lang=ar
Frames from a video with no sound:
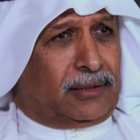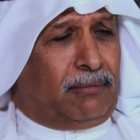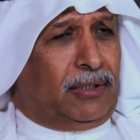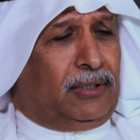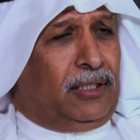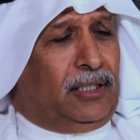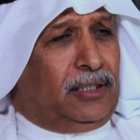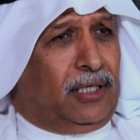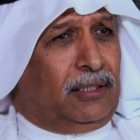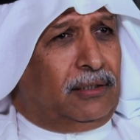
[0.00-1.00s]
طبعا
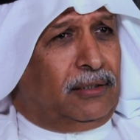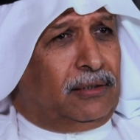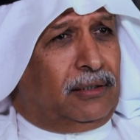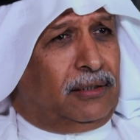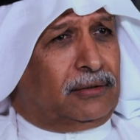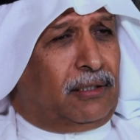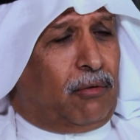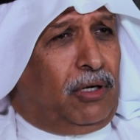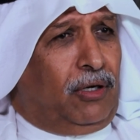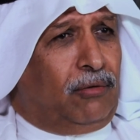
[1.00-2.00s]
العيال
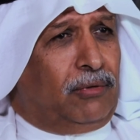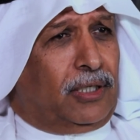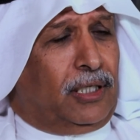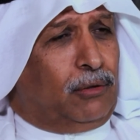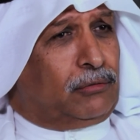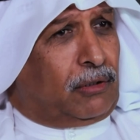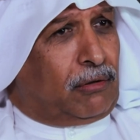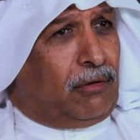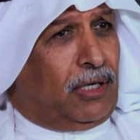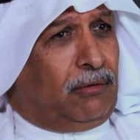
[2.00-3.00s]
تولعوا بالخيل
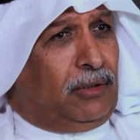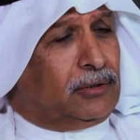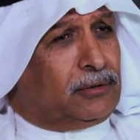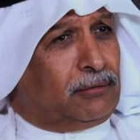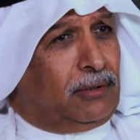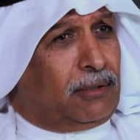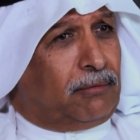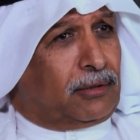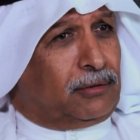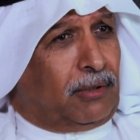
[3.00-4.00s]
وتركوها واحنا
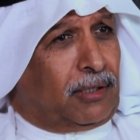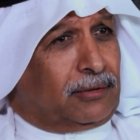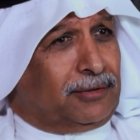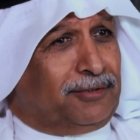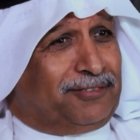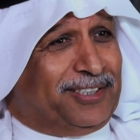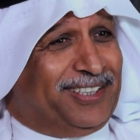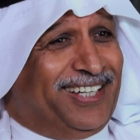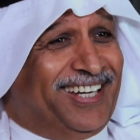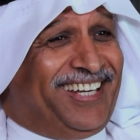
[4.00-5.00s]
الكبار تورطنا
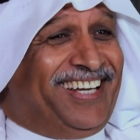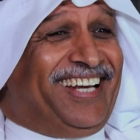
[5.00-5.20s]
فيها،